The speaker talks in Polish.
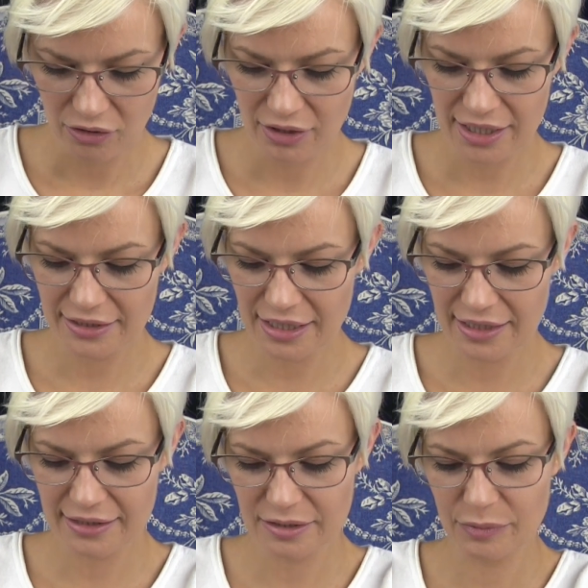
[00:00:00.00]

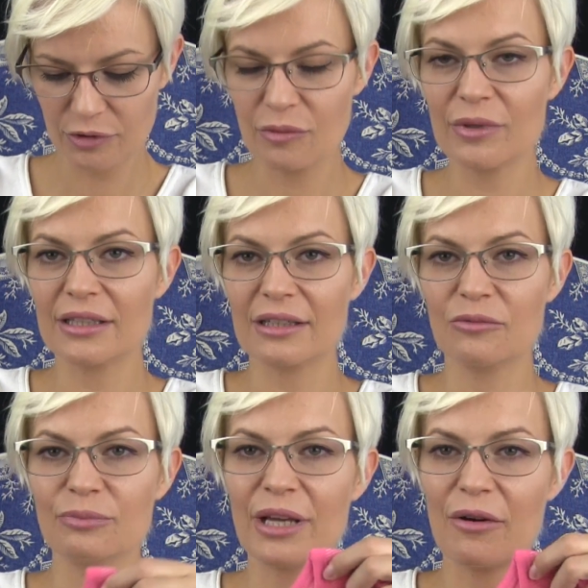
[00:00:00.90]
Kolejna jest podobna
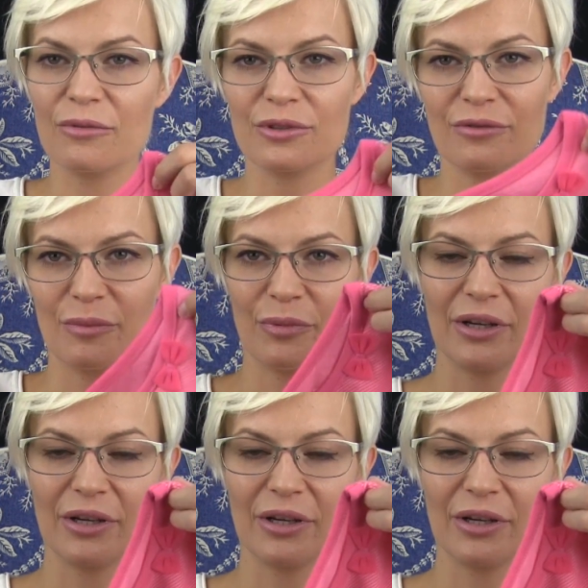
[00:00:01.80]
tą białą, co Wam